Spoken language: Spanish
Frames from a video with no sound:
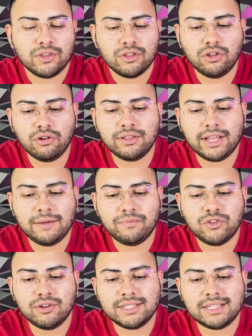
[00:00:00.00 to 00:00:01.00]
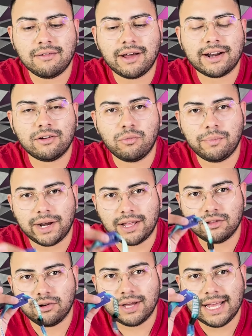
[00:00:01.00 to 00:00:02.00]
donde yo estaba
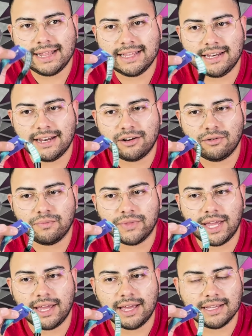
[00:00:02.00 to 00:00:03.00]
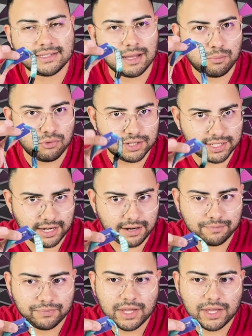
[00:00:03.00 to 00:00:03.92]
recuperando el dinero de esta pulsera.